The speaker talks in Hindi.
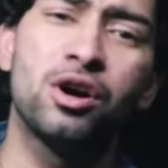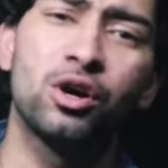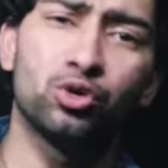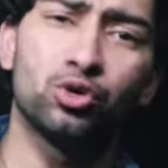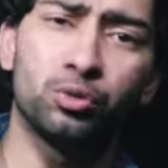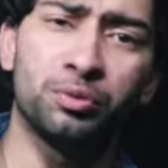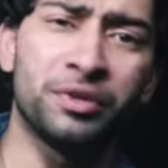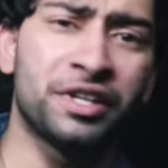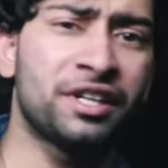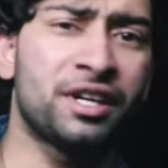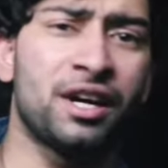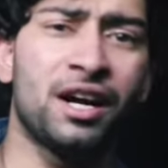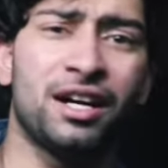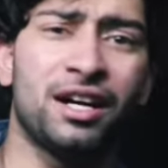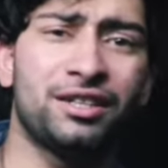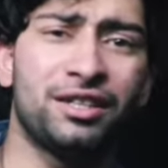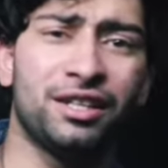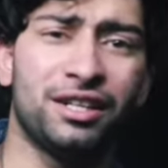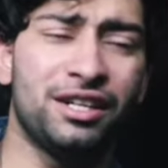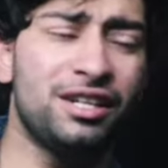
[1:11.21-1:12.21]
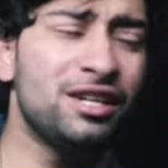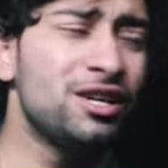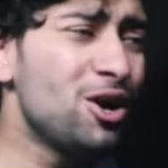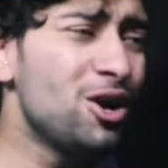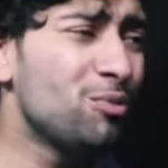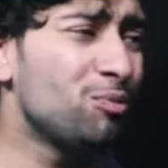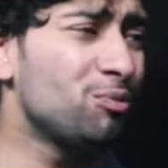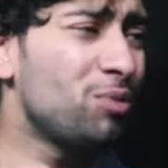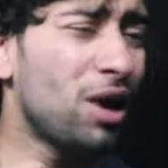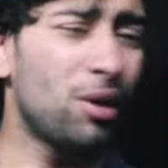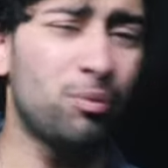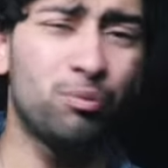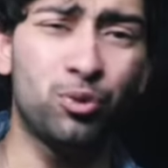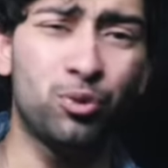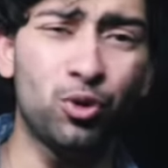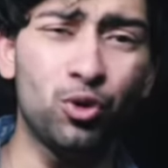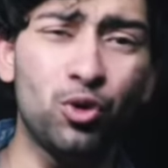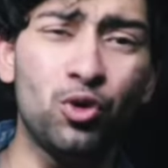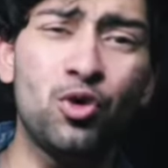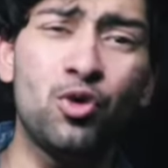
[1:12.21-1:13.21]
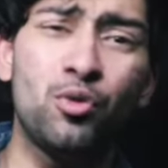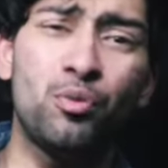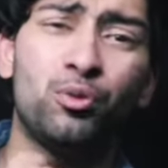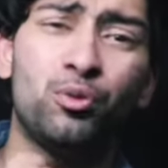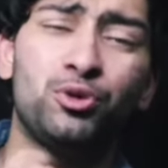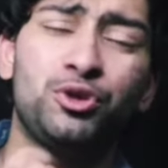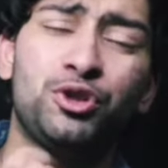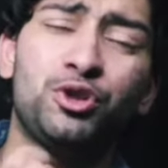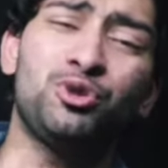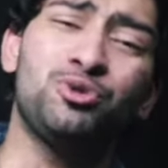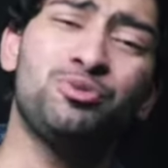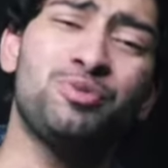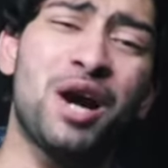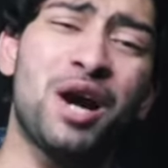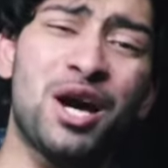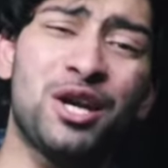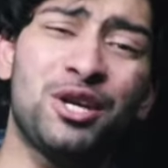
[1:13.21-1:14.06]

तुमने कहा था बापू मुझे तुम्हारी